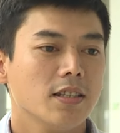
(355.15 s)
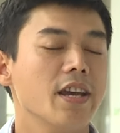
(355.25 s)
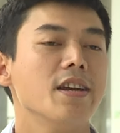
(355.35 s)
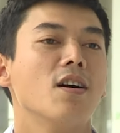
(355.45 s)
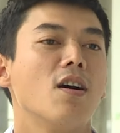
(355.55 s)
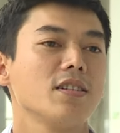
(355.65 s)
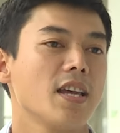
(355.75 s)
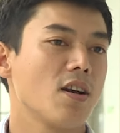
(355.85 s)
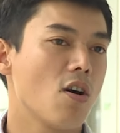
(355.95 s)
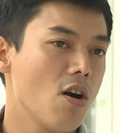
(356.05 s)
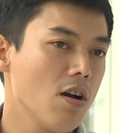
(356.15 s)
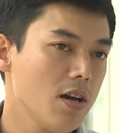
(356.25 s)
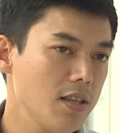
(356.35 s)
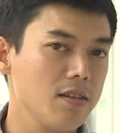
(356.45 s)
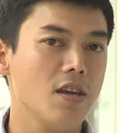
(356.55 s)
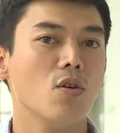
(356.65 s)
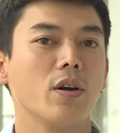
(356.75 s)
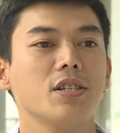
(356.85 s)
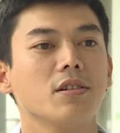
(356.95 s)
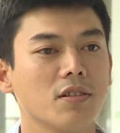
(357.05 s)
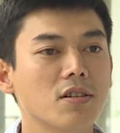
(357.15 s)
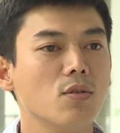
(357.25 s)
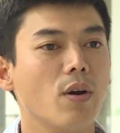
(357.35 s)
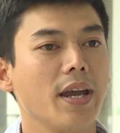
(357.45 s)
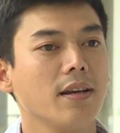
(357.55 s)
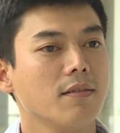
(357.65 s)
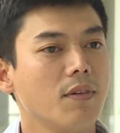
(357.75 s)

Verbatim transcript: thì nó sẽ có ít nhiều cái sự tương quan